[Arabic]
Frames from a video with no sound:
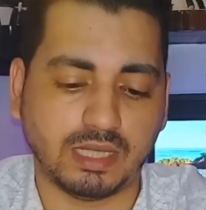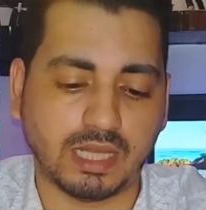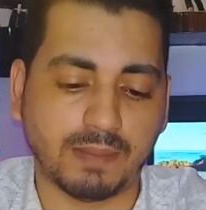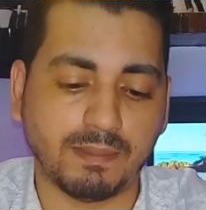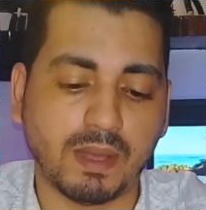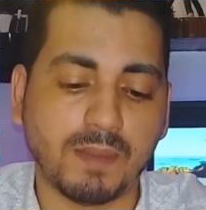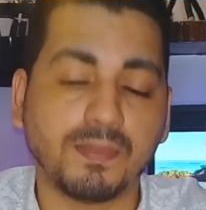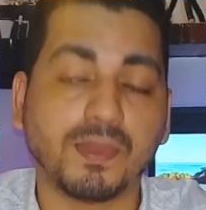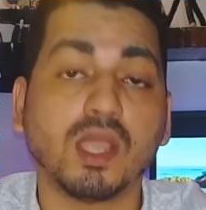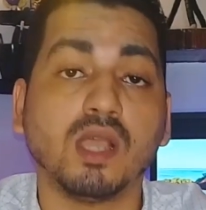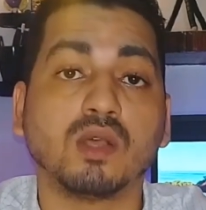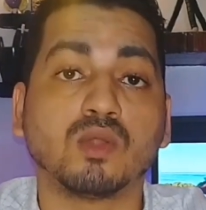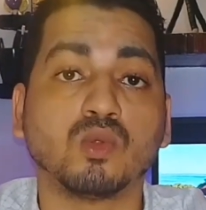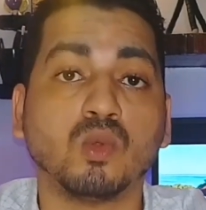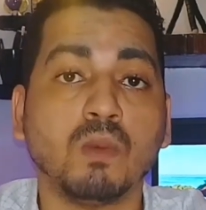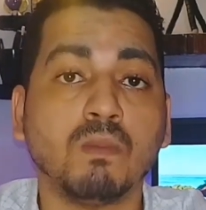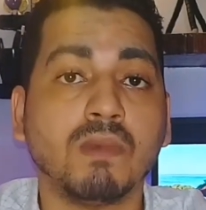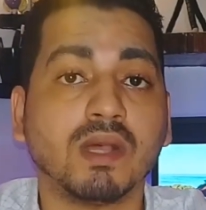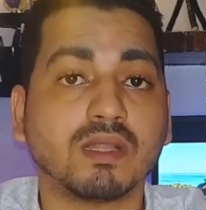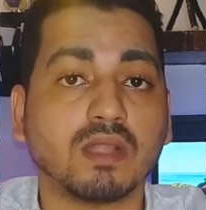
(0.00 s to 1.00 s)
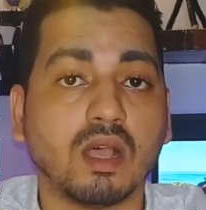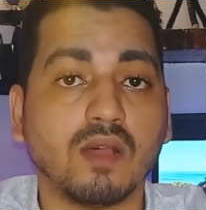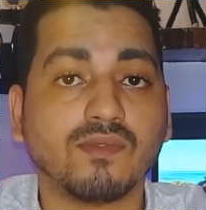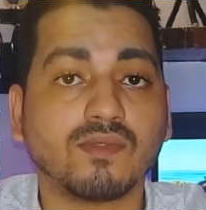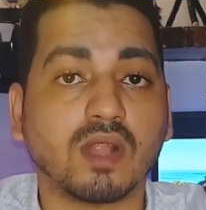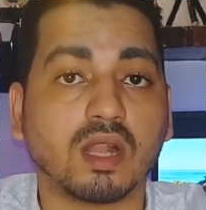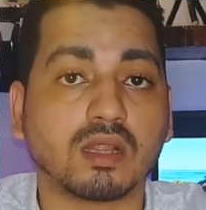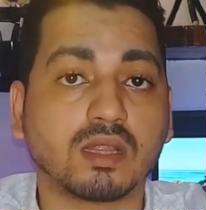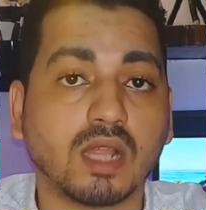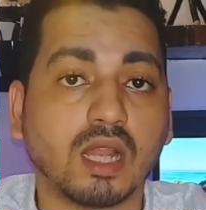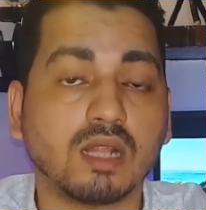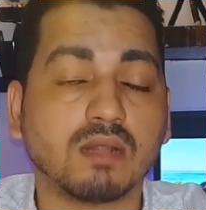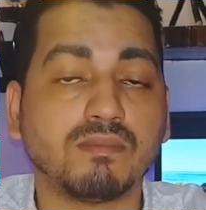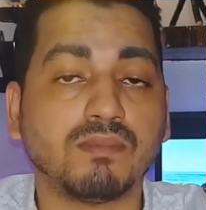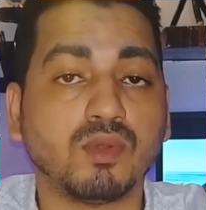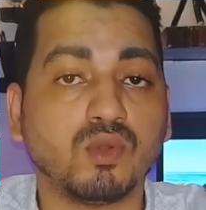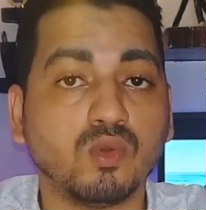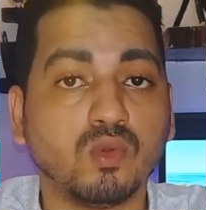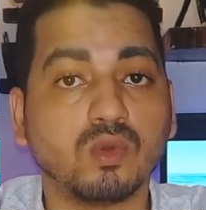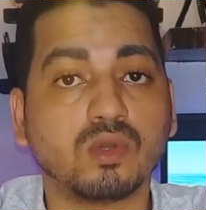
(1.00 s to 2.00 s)
تمام دمت افضل ثلاث
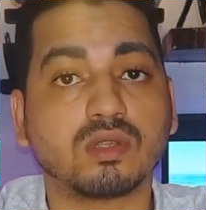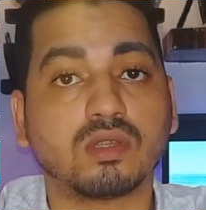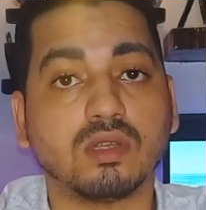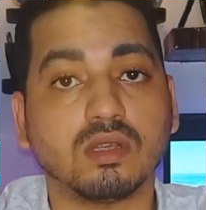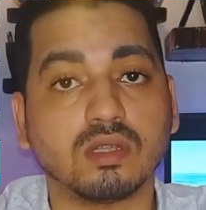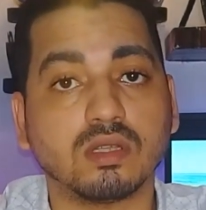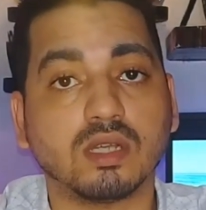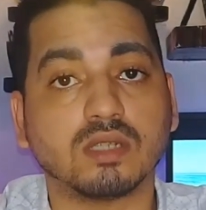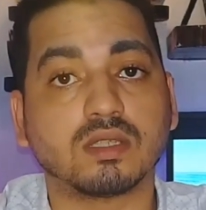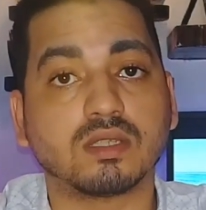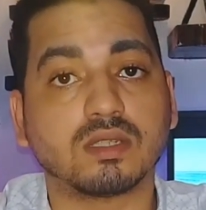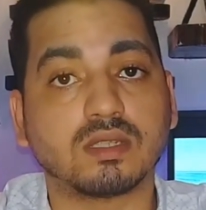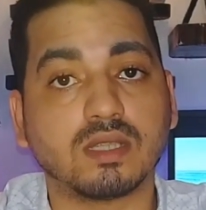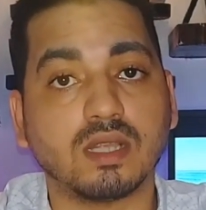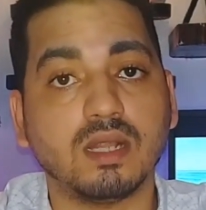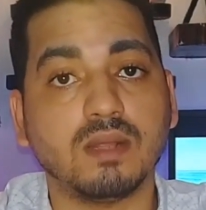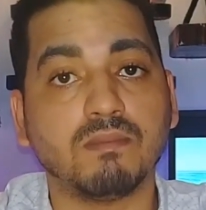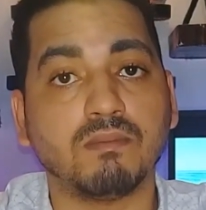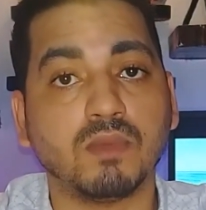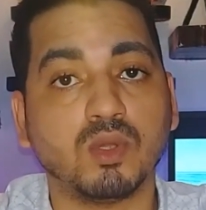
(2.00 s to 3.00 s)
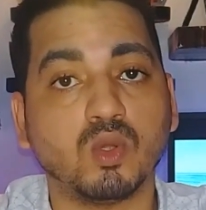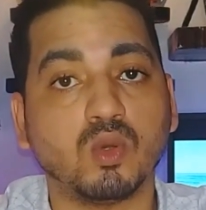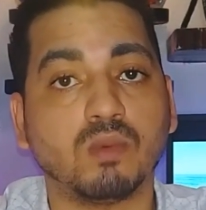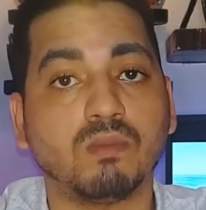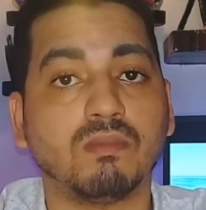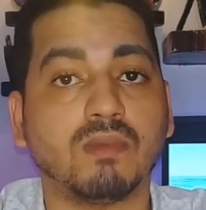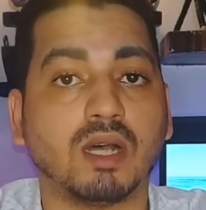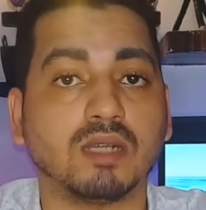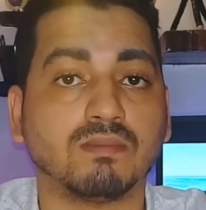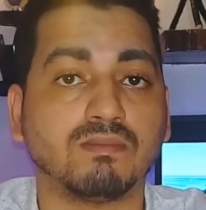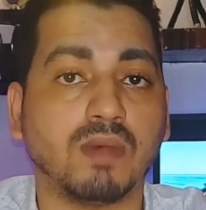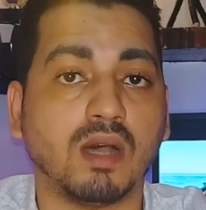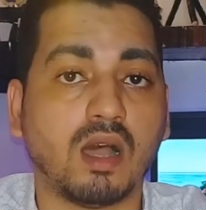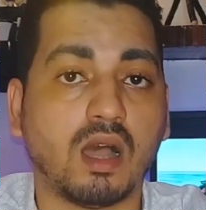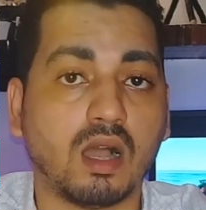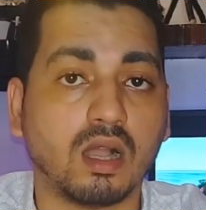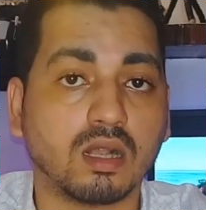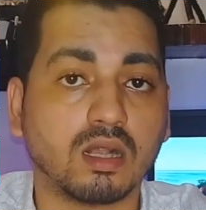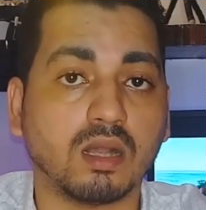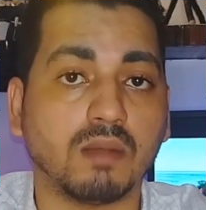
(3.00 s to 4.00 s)
بنوك تقدر تستلم منهم
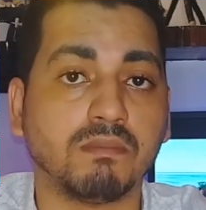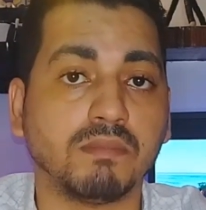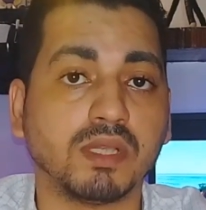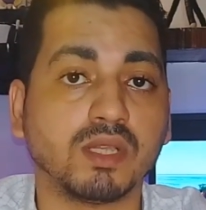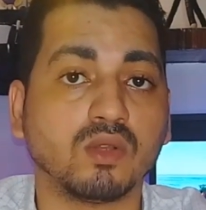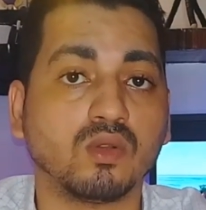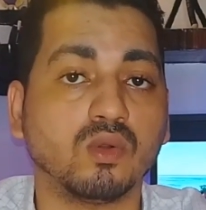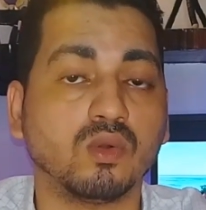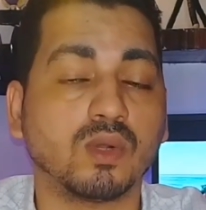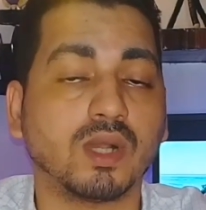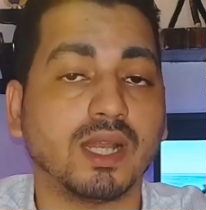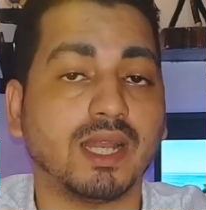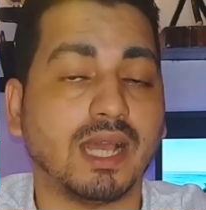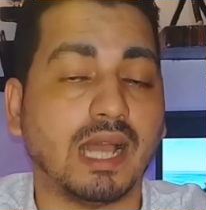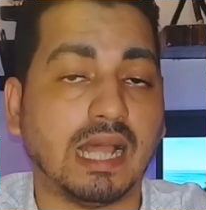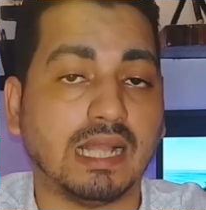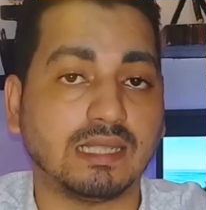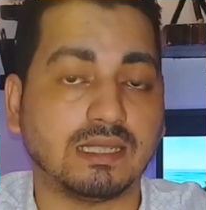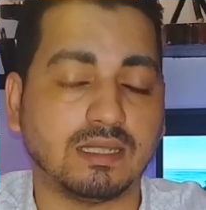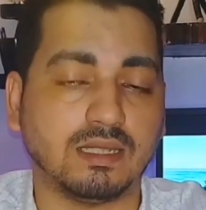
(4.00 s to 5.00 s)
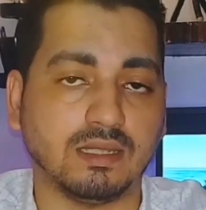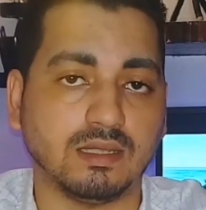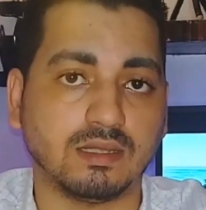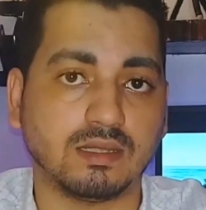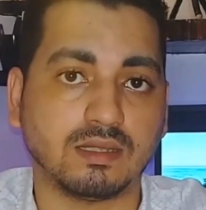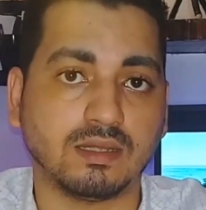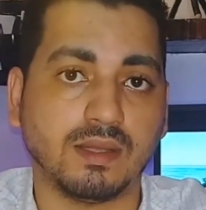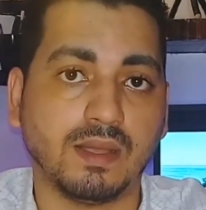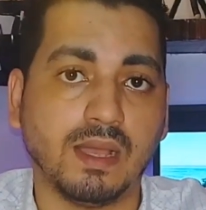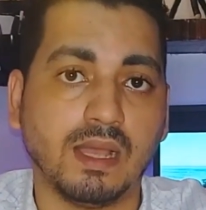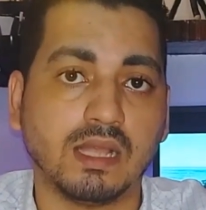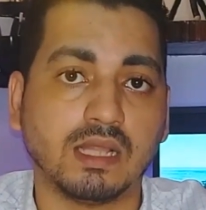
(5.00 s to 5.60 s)
ارباحك من جوجل ادسنس